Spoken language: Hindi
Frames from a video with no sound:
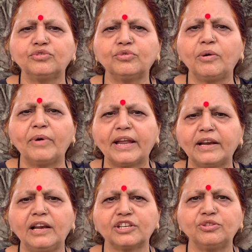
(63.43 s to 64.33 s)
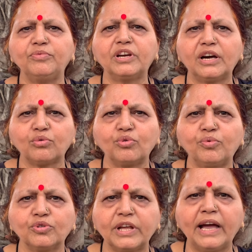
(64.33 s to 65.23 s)
जो हमारे लक्ष्मी का रूप
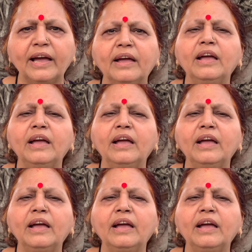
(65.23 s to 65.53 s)
होता है